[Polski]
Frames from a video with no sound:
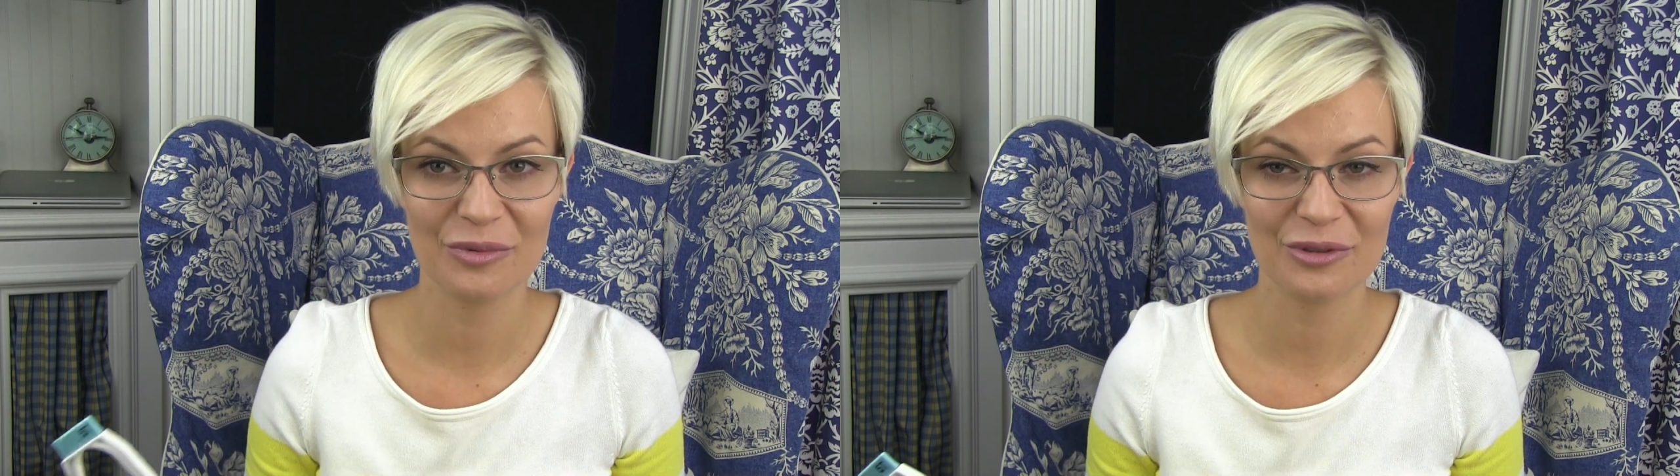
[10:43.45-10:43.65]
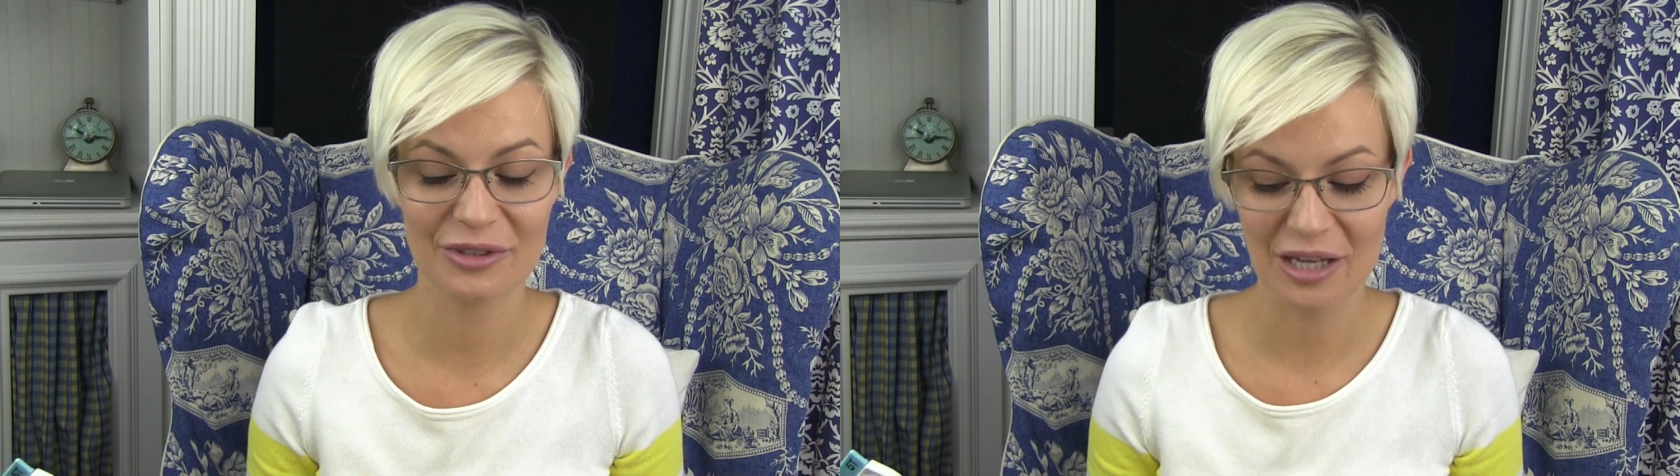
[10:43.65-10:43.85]

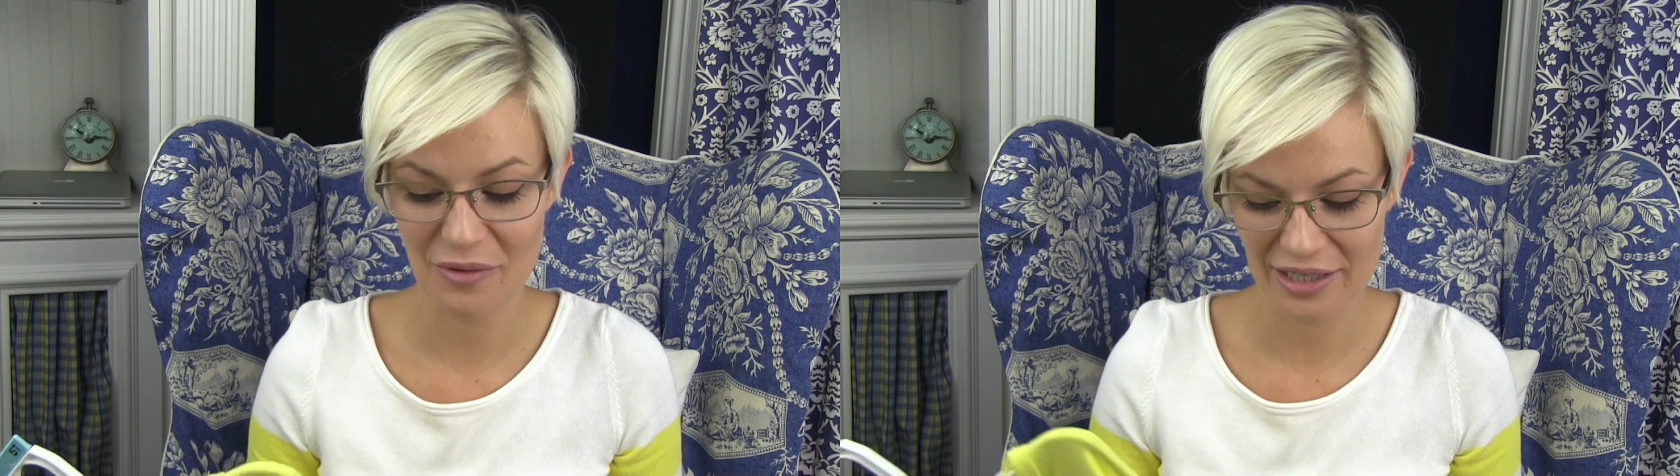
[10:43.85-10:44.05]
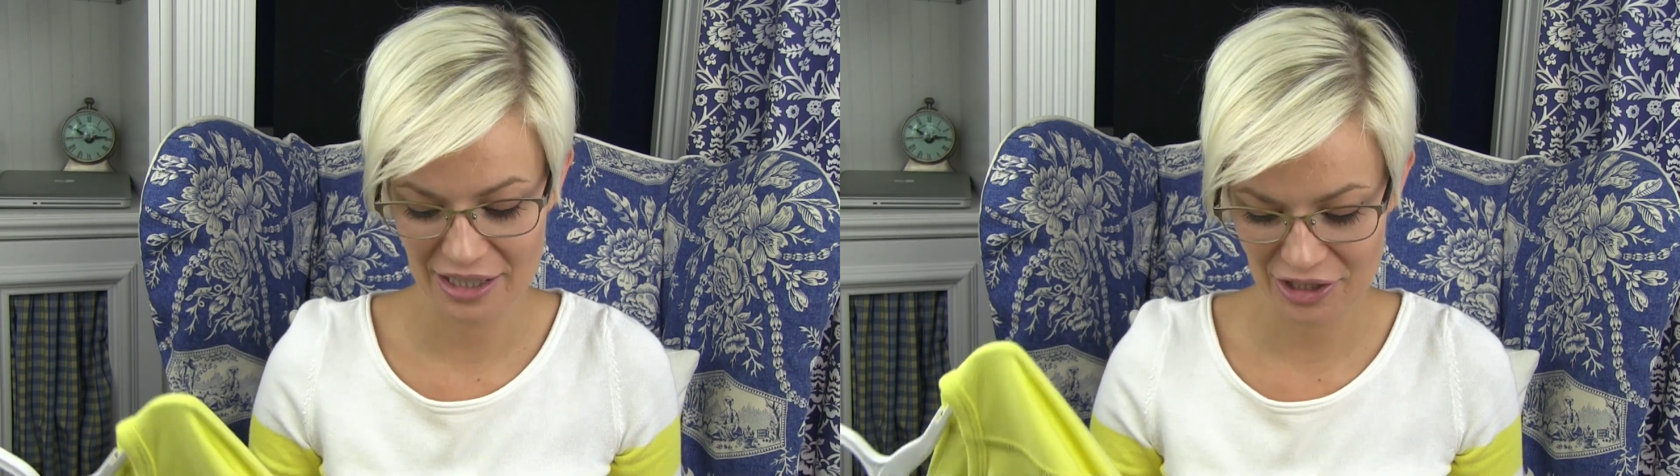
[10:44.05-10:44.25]
bo
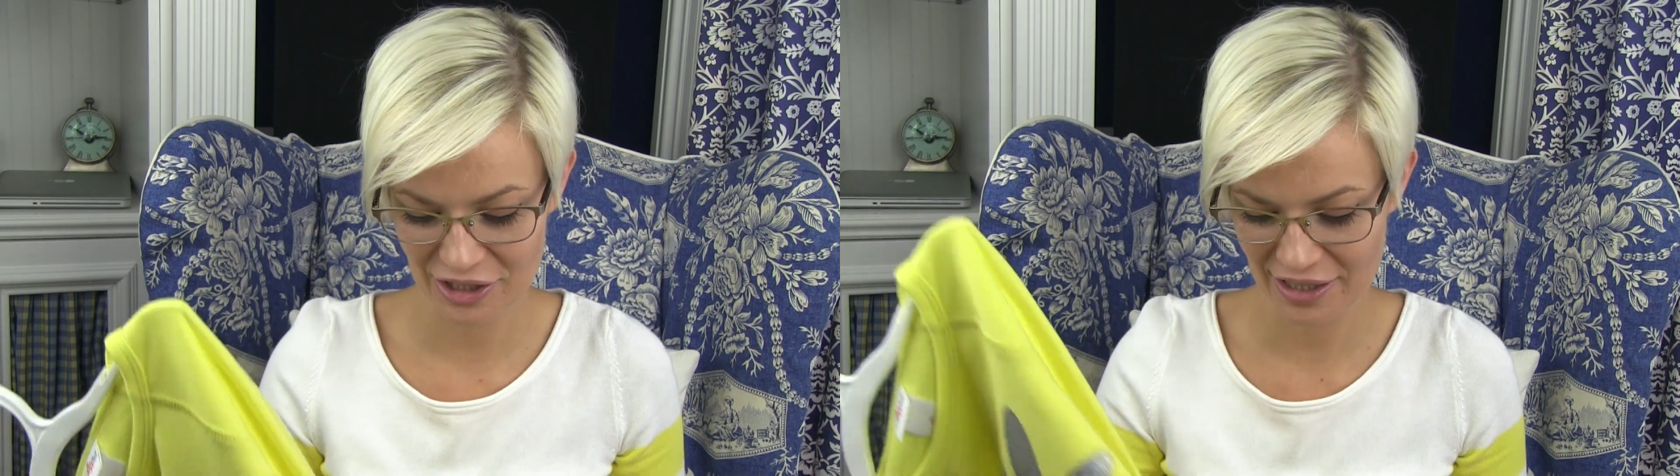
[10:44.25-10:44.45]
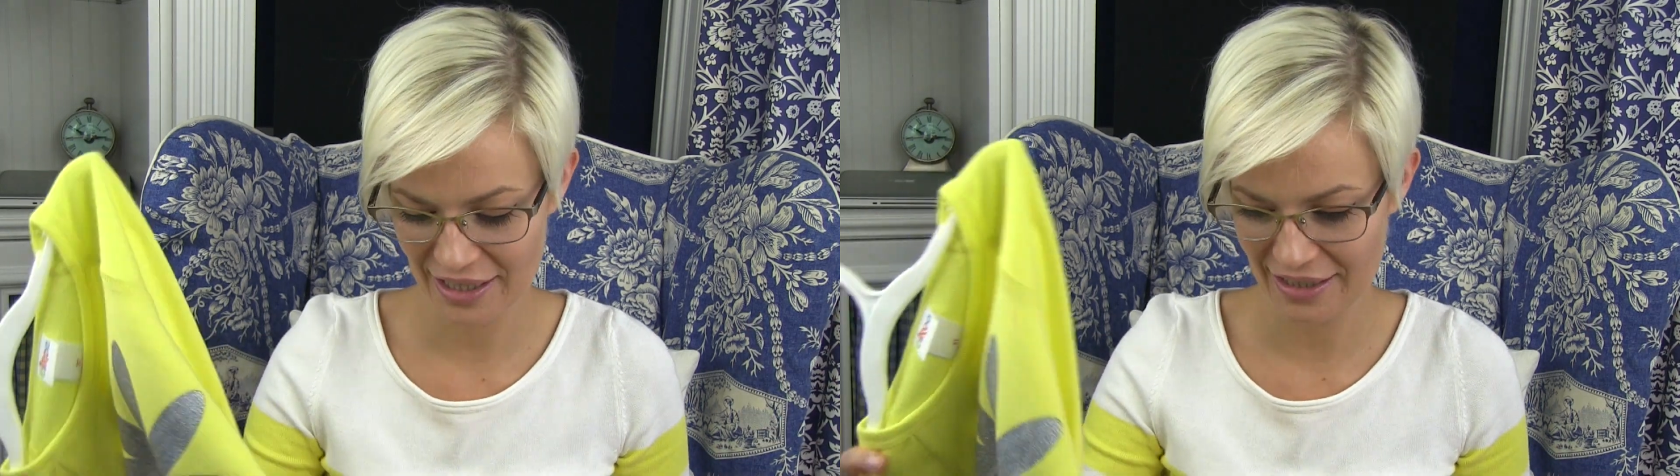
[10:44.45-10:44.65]
została
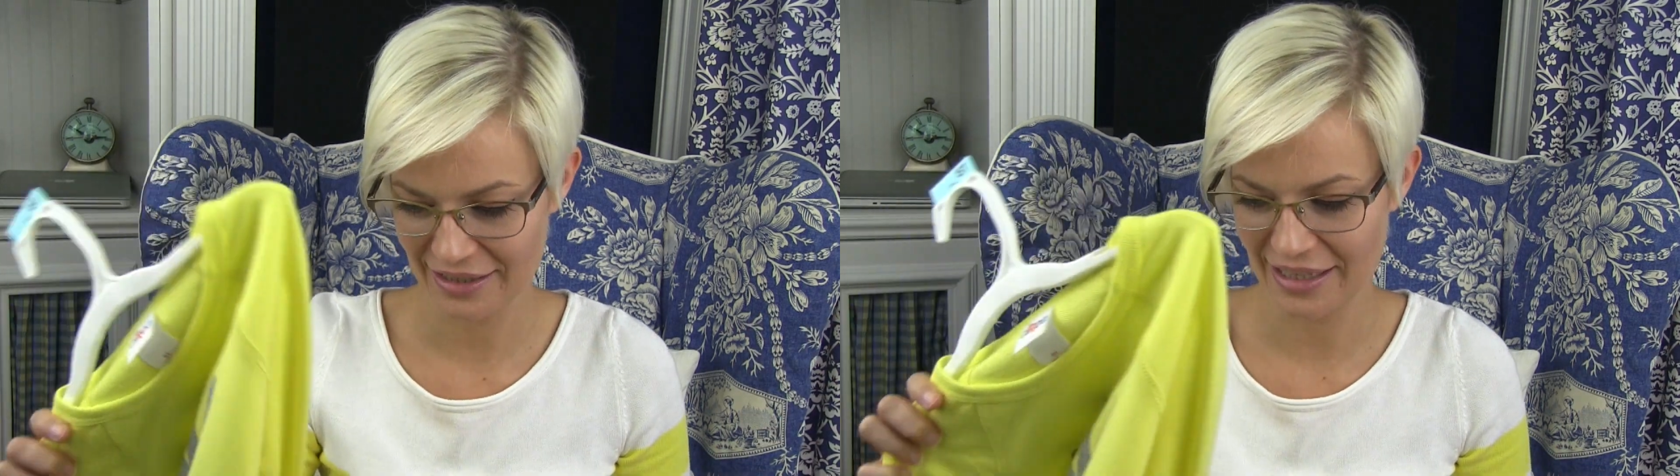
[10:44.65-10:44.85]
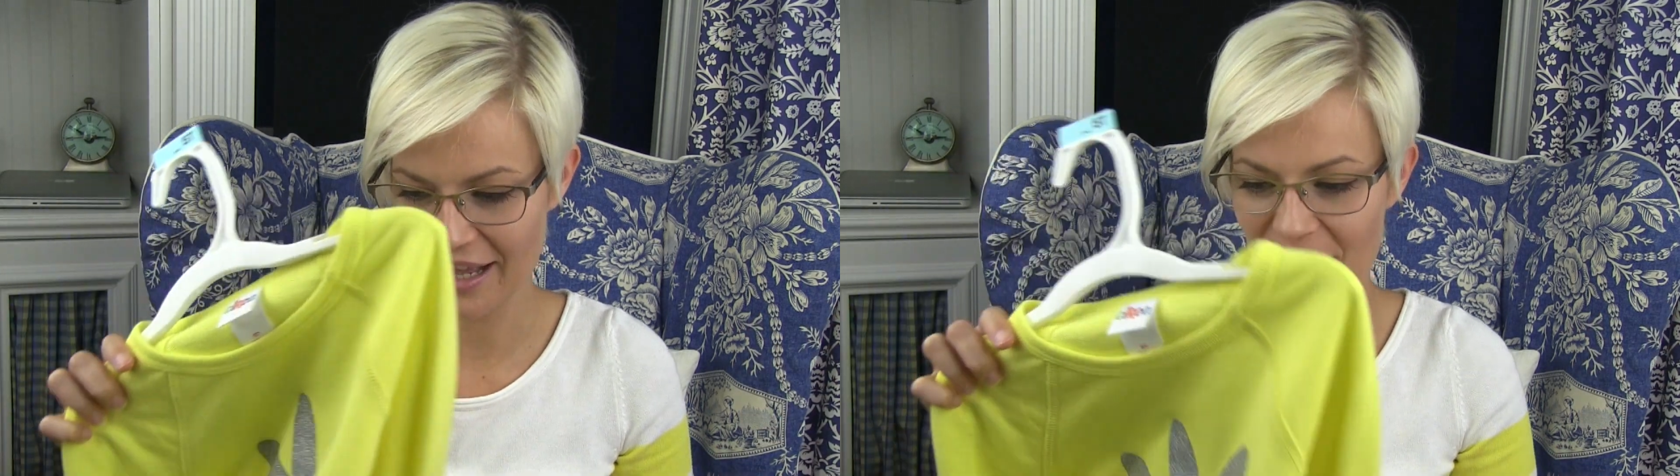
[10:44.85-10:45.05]
jeszcze
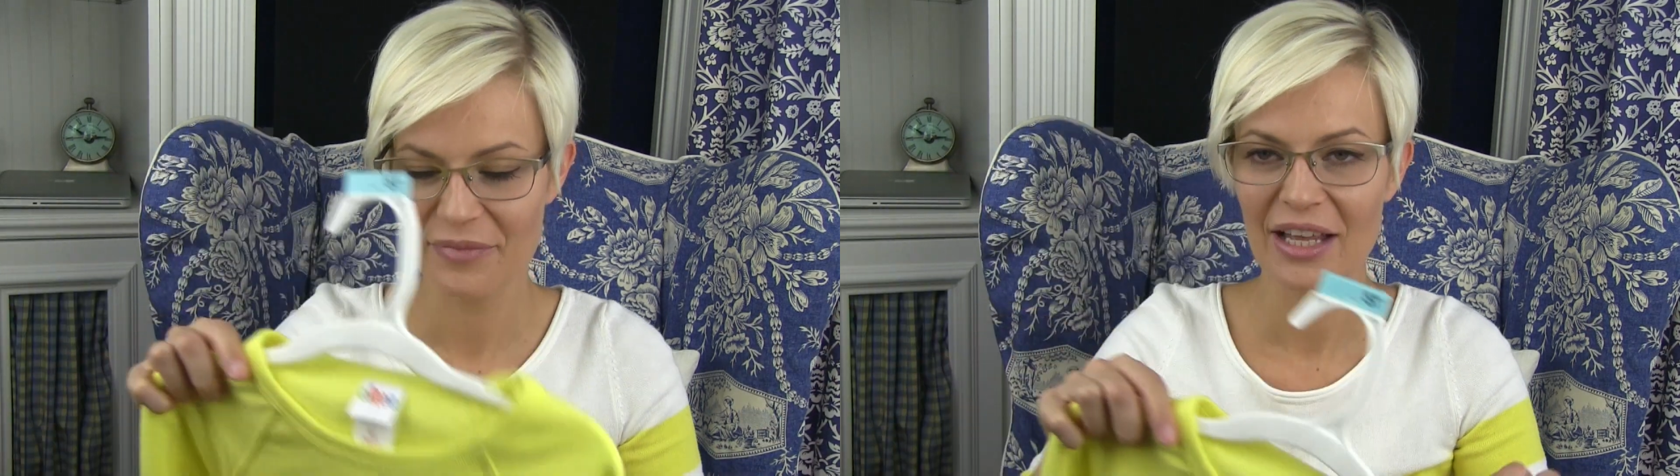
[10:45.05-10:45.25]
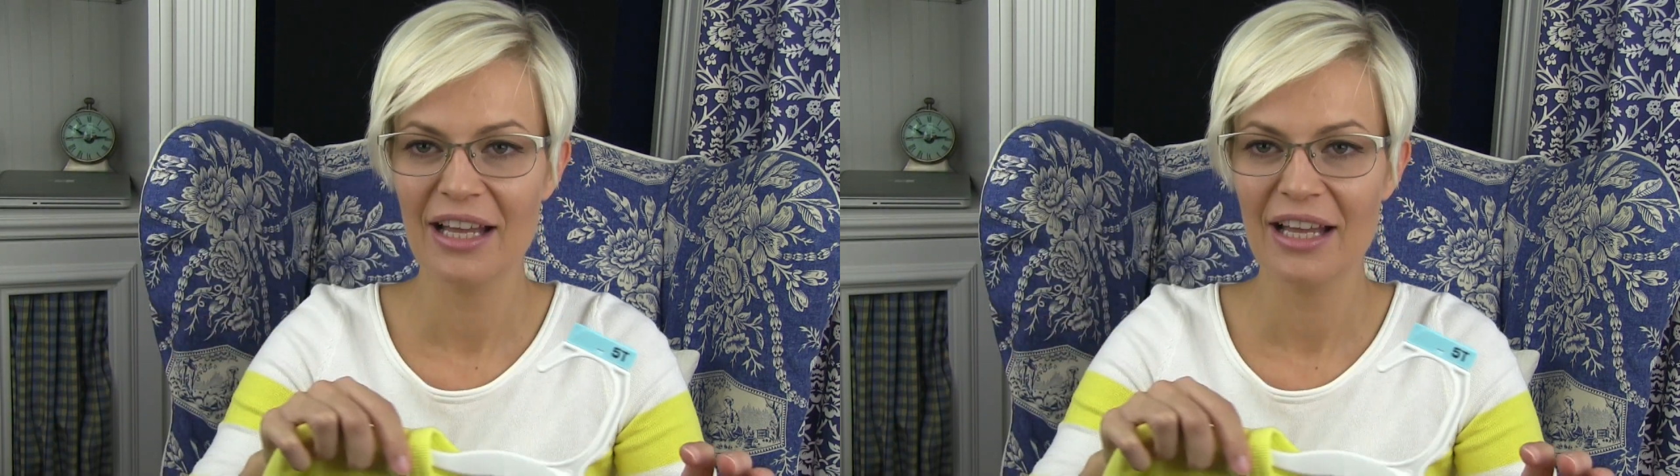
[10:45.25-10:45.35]
jedna